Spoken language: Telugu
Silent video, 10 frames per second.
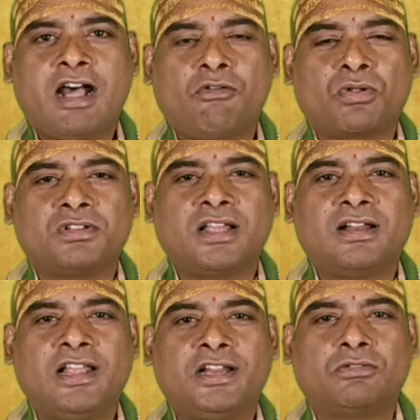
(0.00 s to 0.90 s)
అవరోధాలు
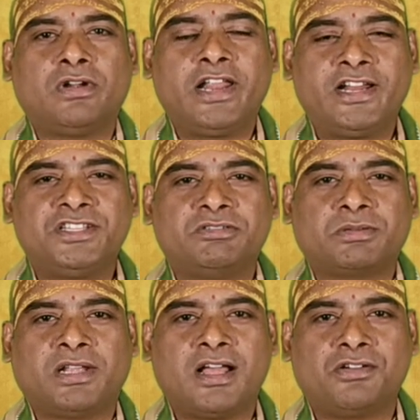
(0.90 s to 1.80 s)
లేని లేని జీవితం
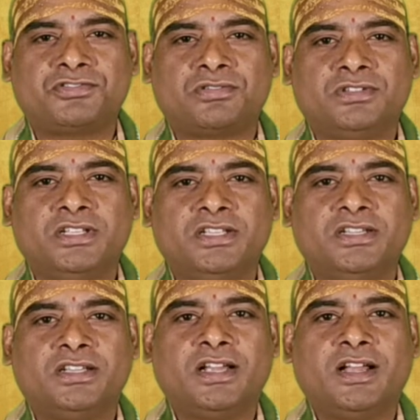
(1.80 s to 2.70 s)
ఎలా వస్తుంది
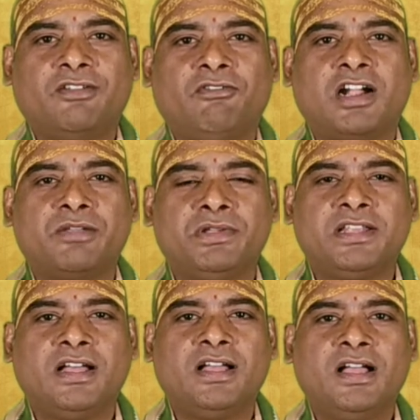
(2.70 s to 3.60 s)
వాటి మీద
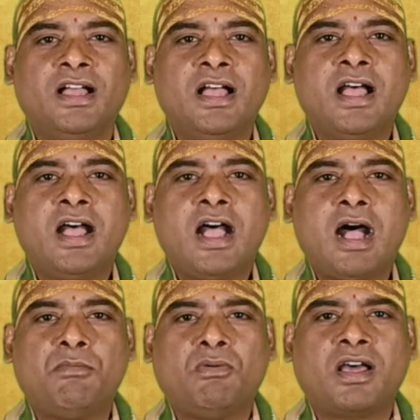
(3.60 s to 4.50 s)

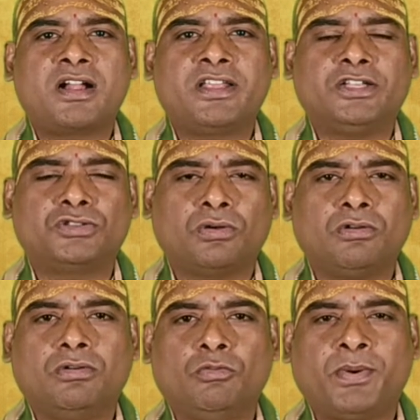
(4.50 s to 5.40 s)
అమ్మవారిని ఎంతో
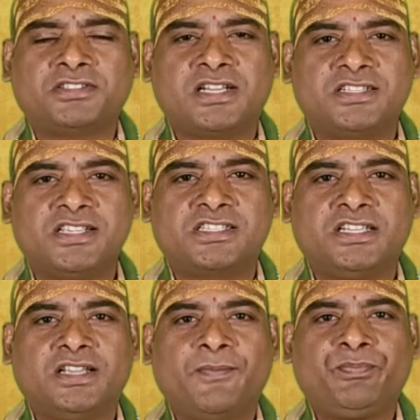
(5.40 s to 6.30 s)
ఉపాసన చేసి
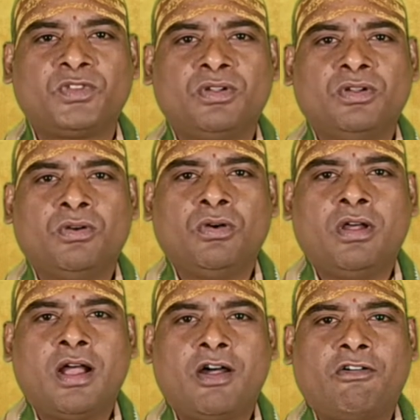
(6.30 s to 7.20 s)

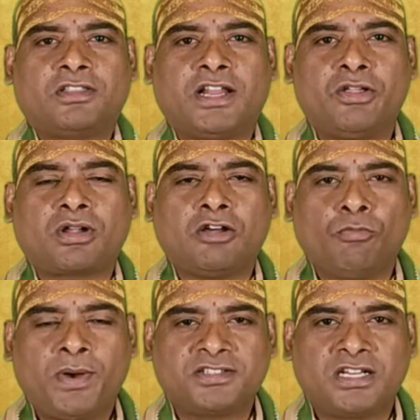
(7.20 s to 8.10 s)
తన యొక్క
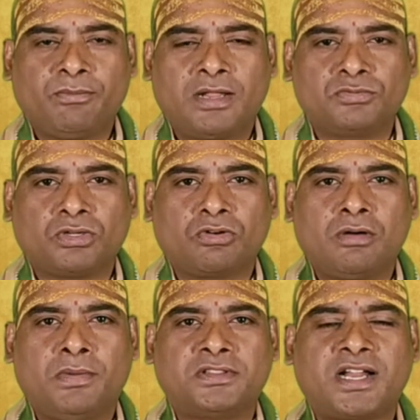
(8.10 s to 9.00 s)
ఉపాసన బలంతో ఒక
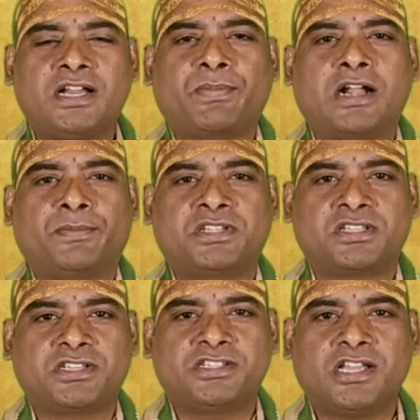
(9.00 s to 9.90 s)
మంత్రాన్ని ప్రాణప్రతిష్ఠ
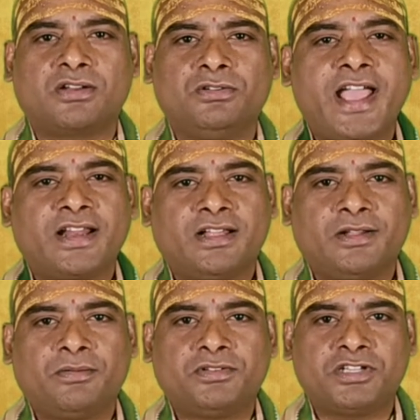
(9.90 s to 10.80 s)
చేశారు ఆయన
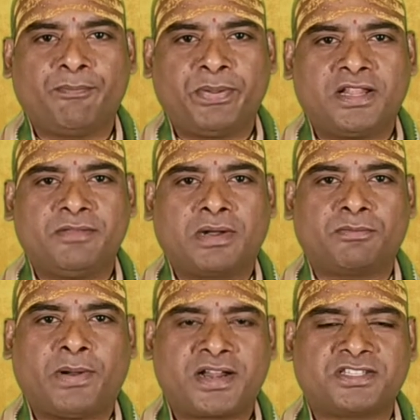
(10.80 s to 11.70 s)
చెప్పినది మనం
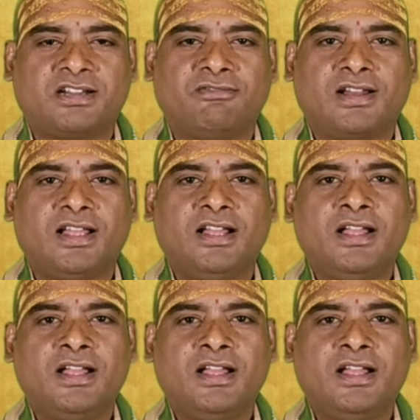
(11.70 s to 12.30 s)
పాటించడం వల్ల